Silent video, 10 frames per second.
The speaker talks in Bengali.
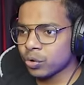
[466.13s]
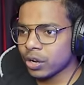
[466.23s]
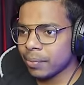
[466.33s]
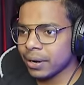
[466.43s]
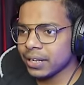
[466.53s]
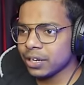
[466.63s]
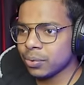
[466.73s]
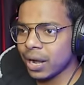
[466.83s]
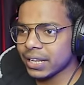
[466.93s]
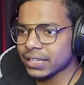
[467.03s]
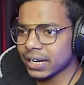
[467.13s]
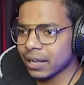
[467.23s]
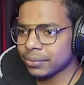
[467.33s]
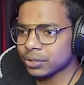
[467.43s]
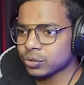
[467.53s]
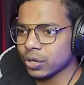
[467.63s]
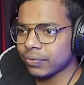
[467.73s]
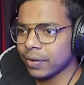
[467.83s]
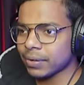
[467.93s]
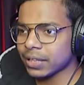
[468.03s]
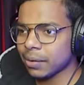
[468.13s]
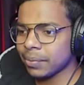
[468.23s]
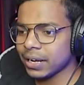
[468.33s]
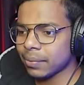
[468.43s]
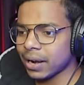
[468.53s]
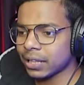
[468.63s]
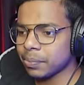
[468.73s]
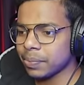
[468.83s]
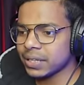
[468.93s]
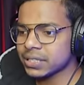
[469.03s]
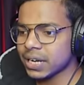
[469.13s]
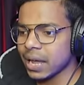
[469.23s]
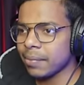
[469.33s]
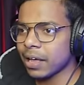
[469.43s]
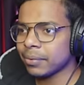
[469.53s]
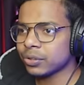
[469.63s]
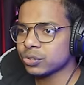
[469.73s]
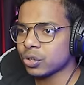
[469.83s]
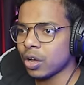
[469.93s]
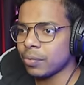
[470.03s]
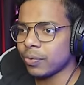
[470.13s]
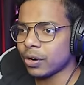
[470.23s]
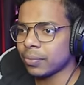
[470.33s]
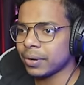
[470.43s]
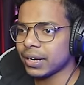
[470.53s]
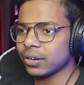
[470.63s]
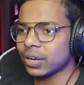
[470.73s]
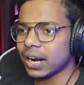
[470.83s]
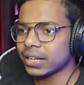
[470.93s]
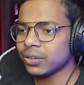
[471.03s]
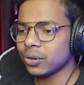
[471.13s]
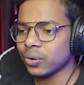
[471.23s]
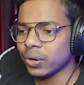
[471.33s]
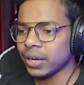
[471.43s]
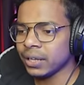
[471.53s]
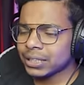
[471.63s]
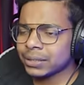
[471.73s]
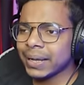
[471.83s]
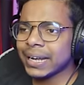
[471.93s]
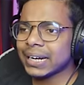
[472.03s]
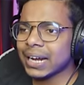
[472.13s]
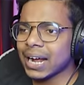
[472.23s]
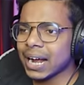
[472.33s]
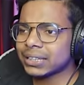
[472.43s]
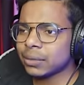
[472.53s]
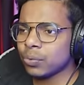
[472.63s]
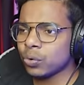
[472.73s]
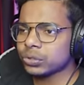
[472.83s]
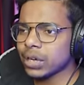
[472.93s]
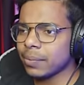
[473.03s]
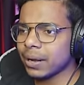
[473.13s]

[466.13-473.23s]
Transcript: পুরোটা আমরা নিয়ে নেবো আর এই জায়গাটা আমাদের সুগার ফার্মটা থাকবে এটা বানাতে বেশ টাইম লাগবে তো চলো আমি ফটাফট এগুলো কাটিংগুলো করে নিই আচ্ছা ভাই এটা না কাটতে বহুত টাইম